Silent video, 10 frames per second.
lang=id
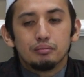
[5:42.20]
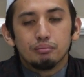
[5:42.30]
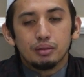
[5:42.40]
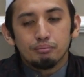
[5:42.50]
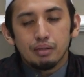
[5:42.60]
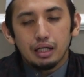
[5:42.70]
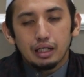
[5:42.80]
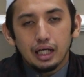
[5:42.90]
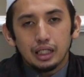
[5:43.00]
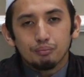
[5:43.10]

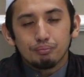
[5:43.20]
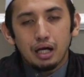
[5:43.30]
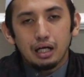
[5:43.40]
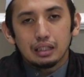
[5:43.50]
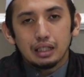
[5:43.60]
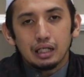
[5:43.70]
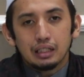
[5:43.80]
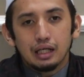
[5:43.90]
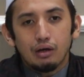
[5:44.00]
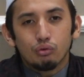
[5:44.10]
memakai pangkat
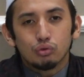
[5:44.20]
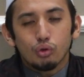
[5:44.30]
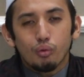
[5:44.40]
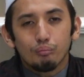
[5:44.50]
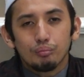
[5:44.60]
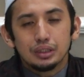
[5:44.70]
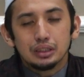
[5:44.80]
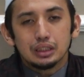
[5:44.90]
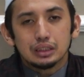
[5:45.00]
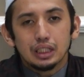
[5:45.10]
Anda untuk
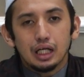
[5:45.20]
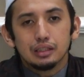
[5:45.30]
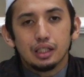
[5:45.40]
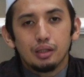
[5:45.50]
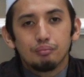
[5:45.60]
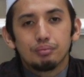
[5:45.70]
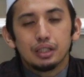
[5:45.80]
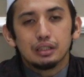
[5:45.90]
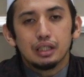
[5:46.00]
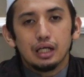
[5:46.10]
menyiksa
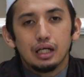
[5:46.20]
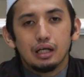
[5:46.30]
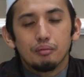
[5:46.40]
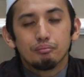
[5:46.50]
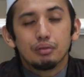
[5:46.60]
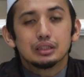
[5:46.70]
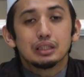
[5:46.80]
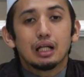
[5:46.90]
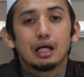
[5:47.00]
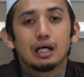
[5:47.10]
daripada
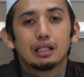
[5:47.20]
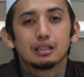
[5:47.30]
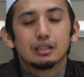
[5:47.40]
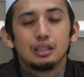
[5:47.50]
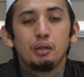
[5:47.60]
masyarakat?